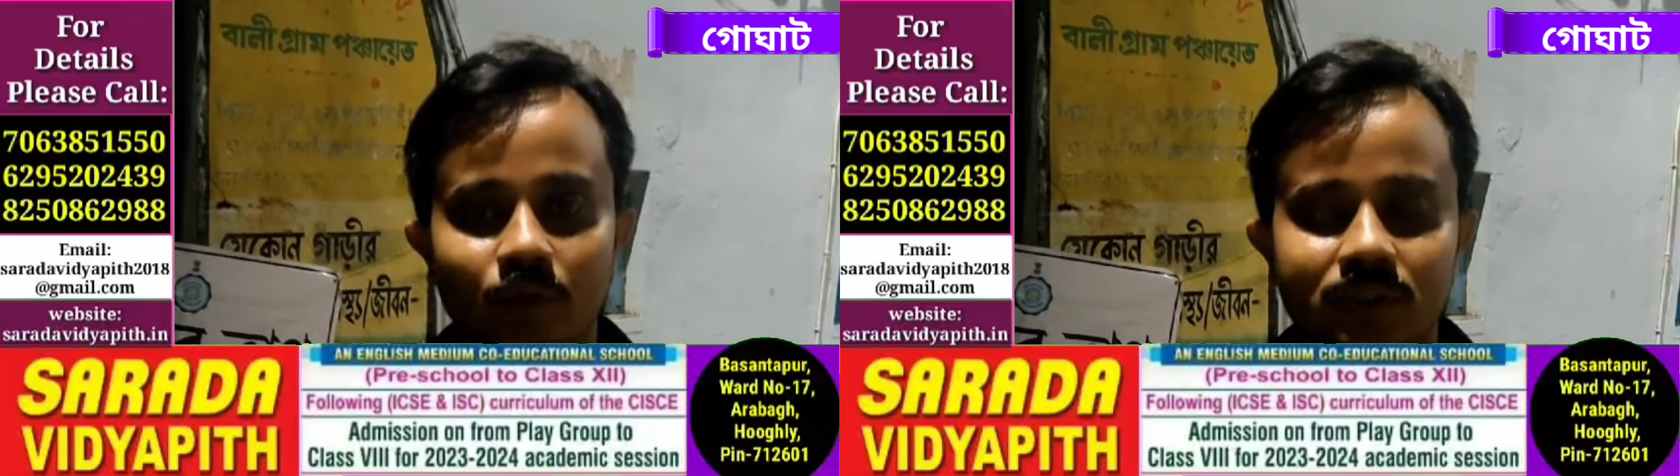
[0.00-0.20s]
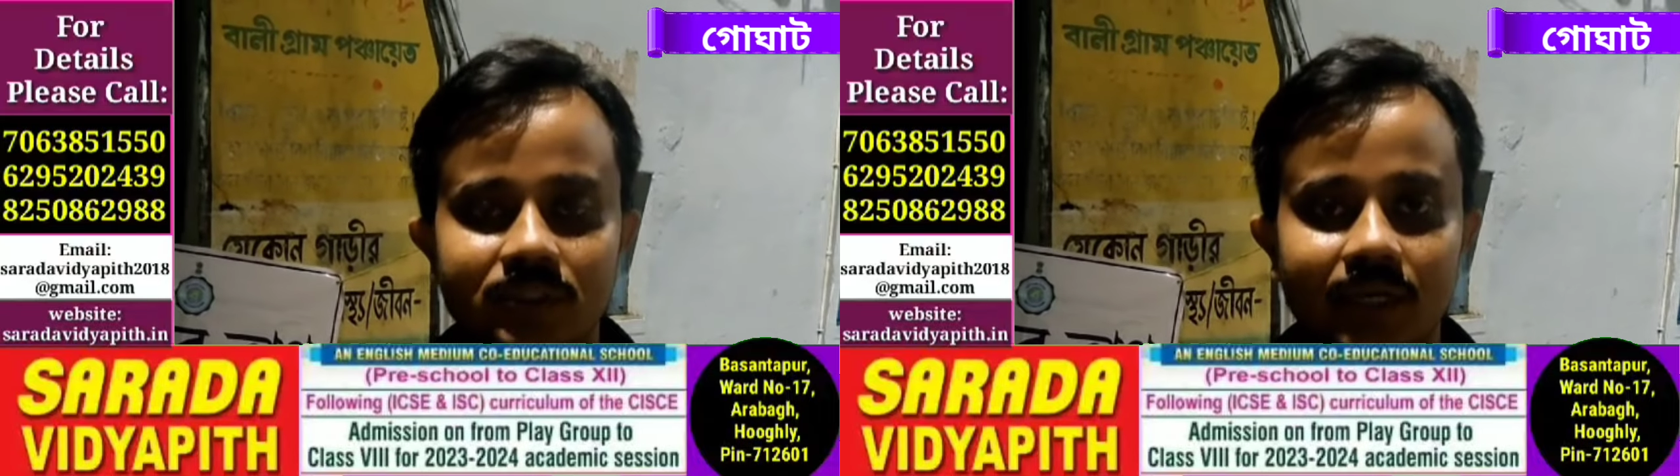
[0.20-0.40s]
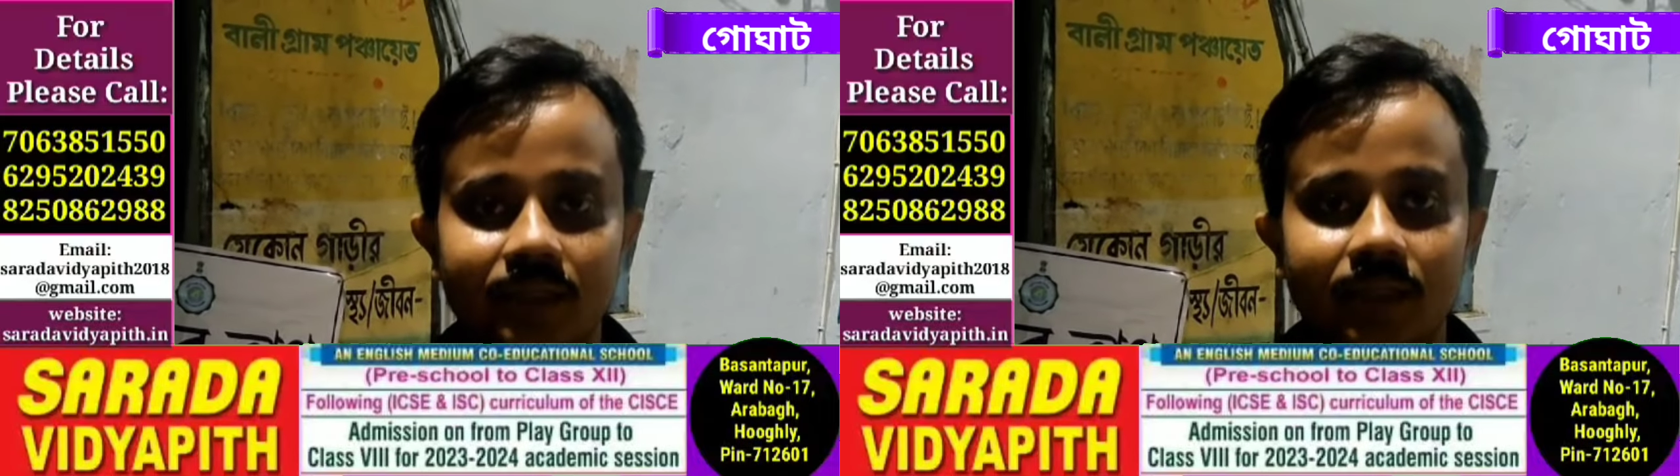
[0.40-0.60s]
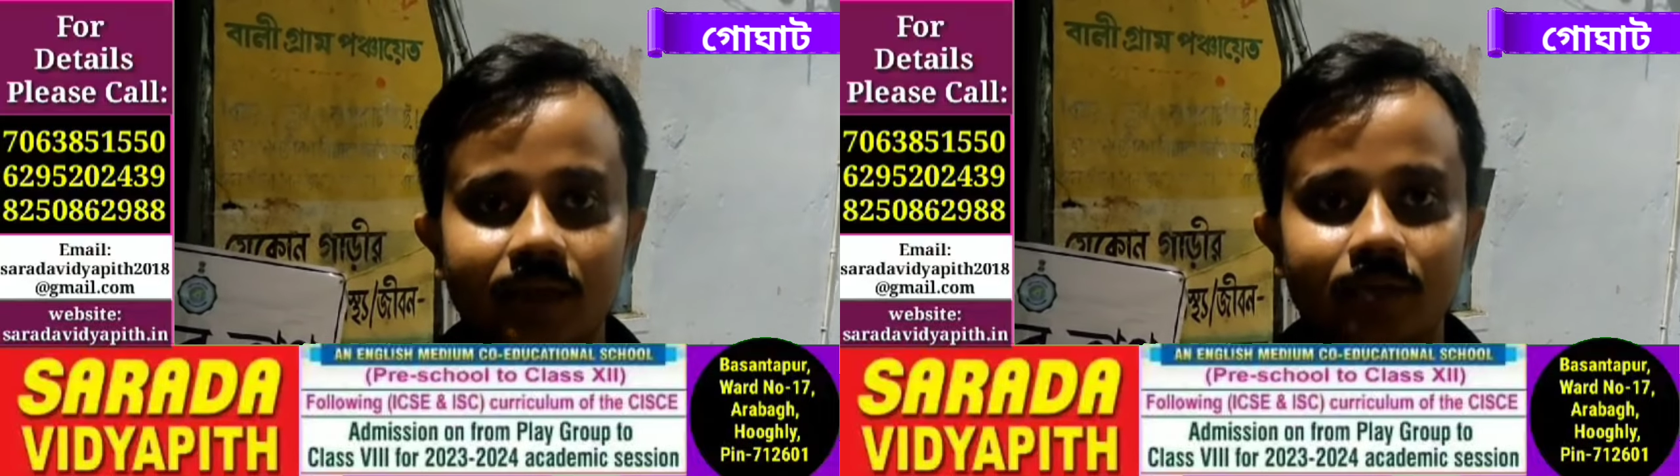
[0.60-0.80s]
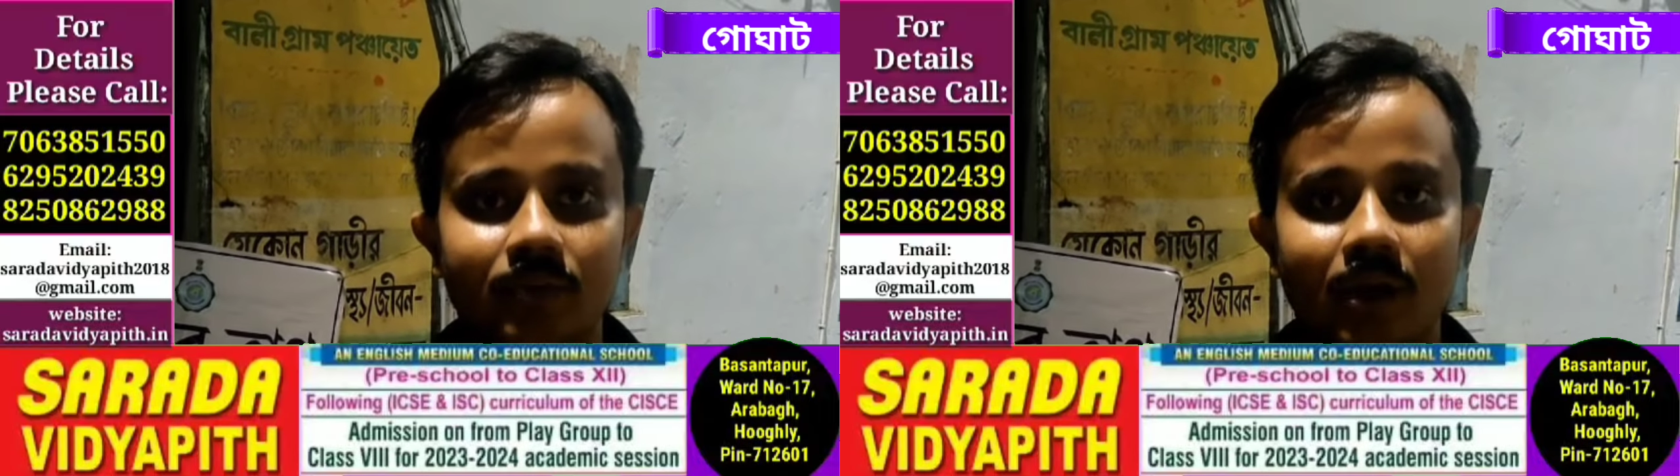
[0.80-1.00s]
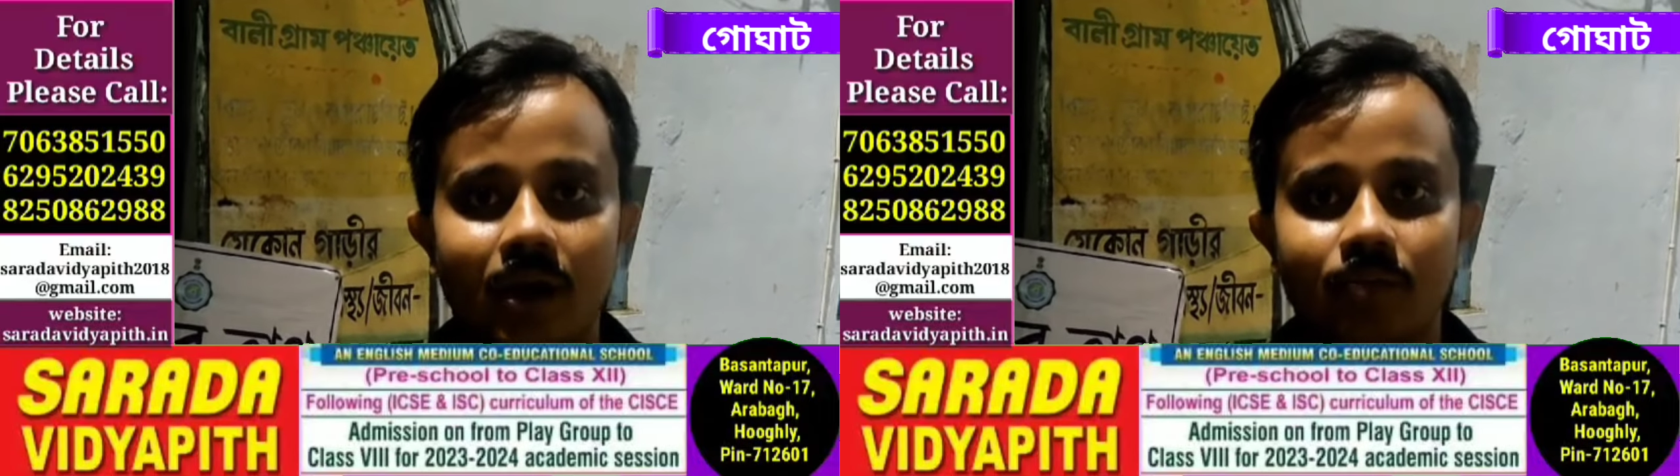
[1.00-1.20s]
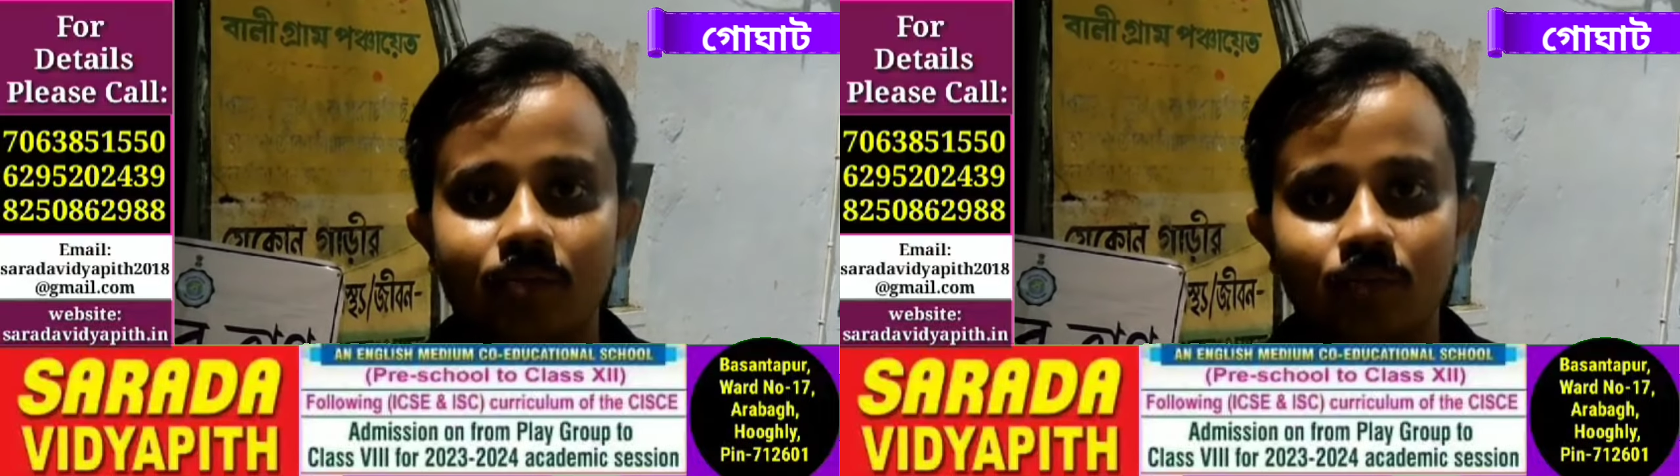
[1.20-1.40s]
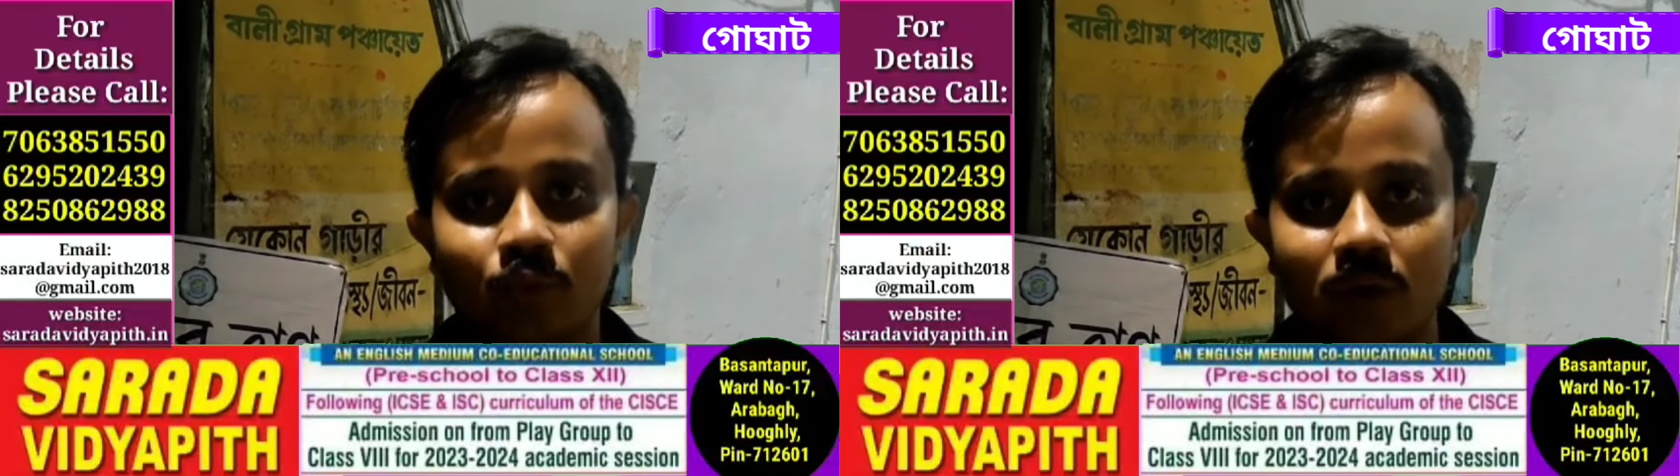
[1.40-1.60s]
পঞ্চায়েতে
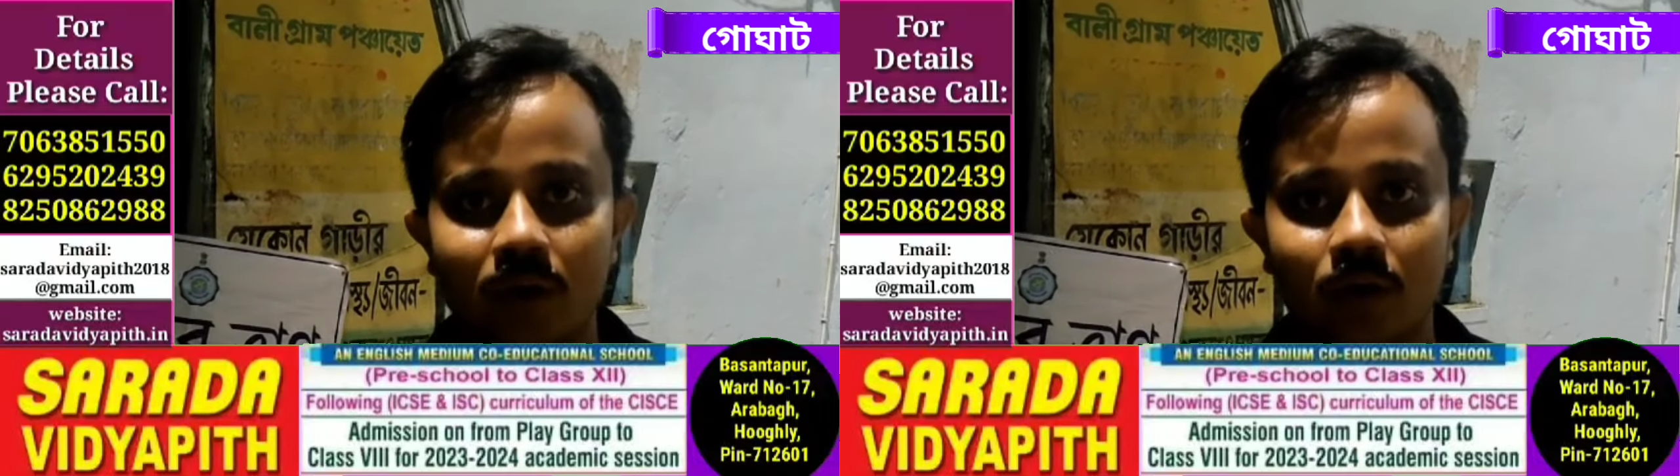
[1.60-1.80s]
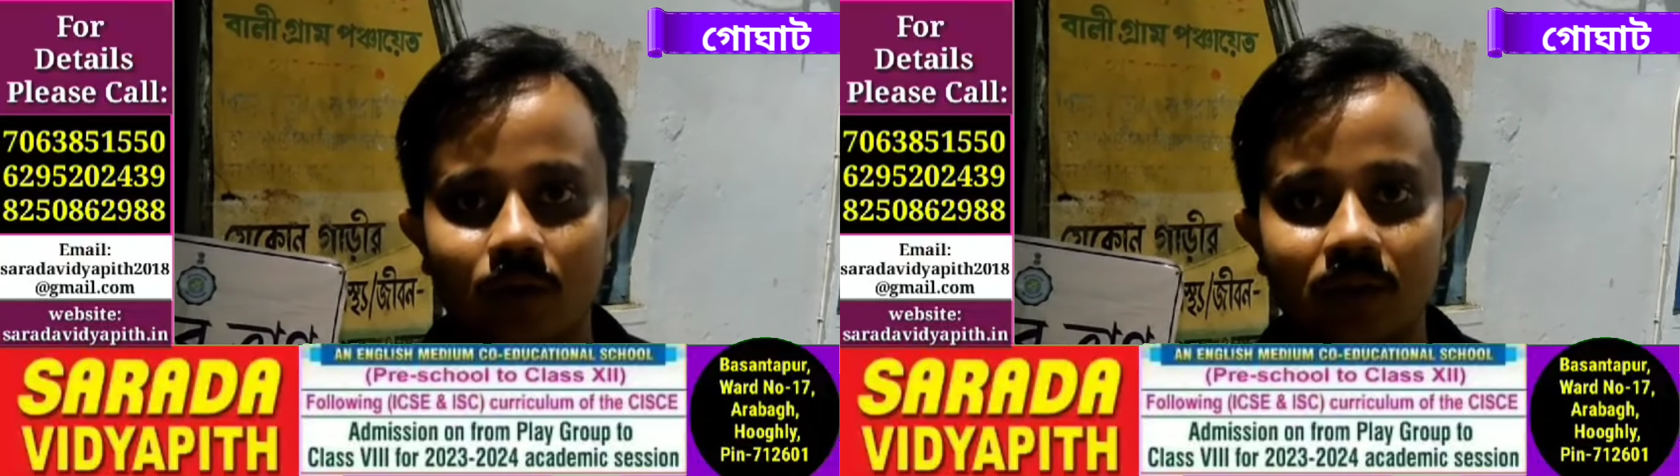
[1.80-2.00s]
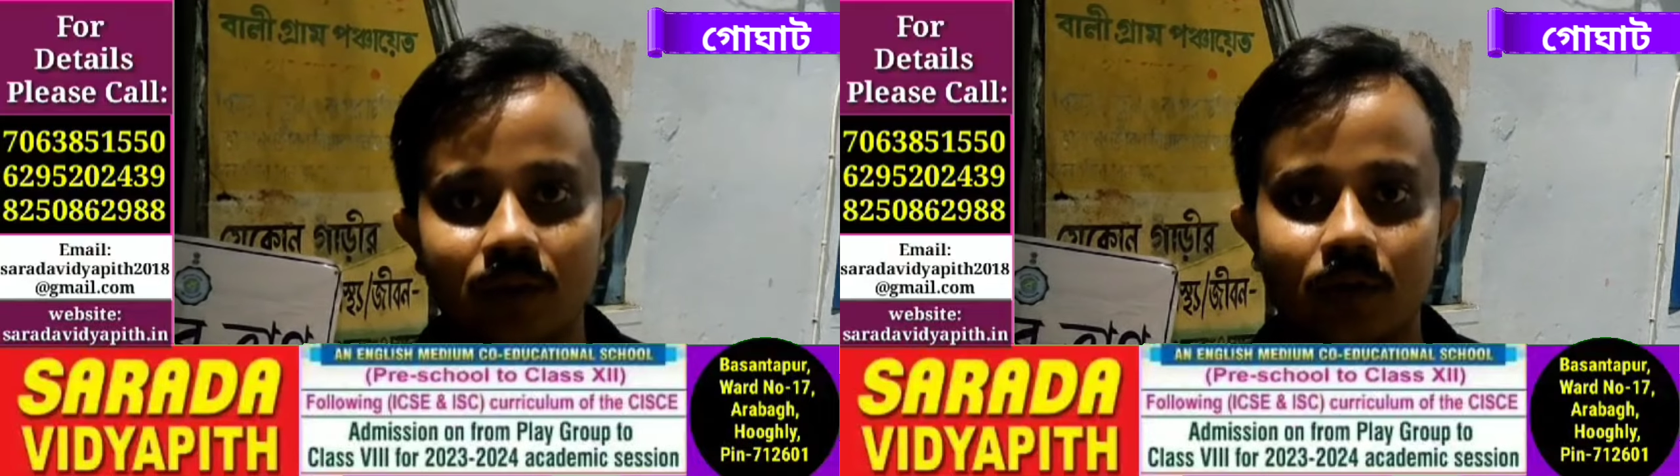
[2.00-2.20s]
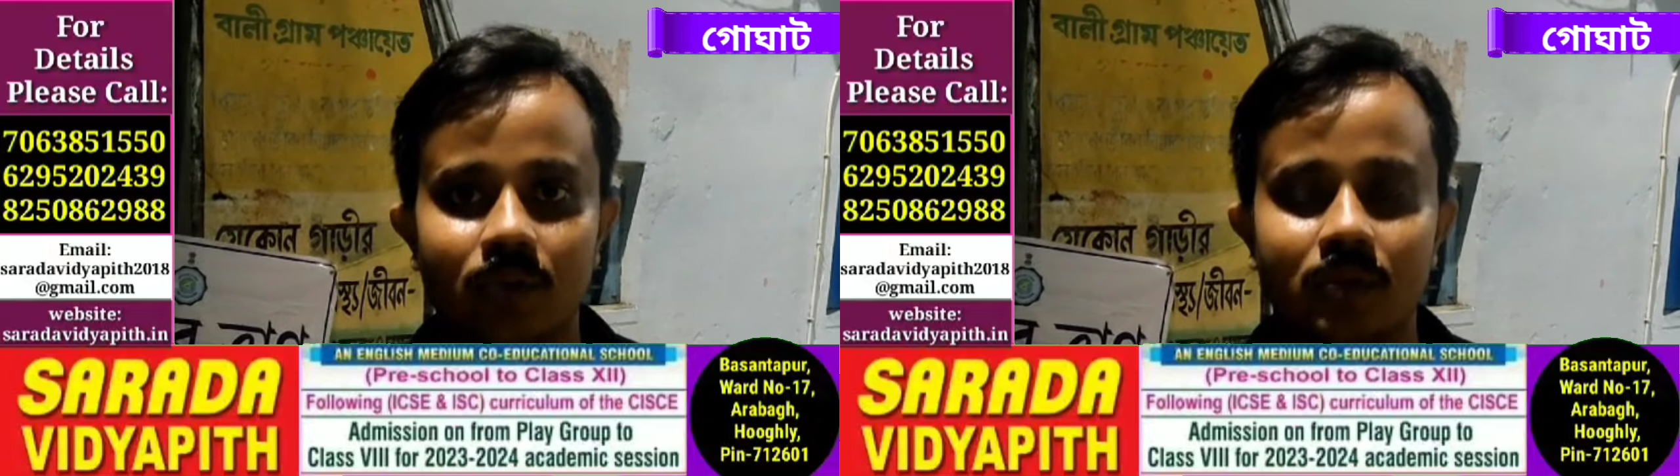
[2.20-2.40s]
বন্যা কবলিত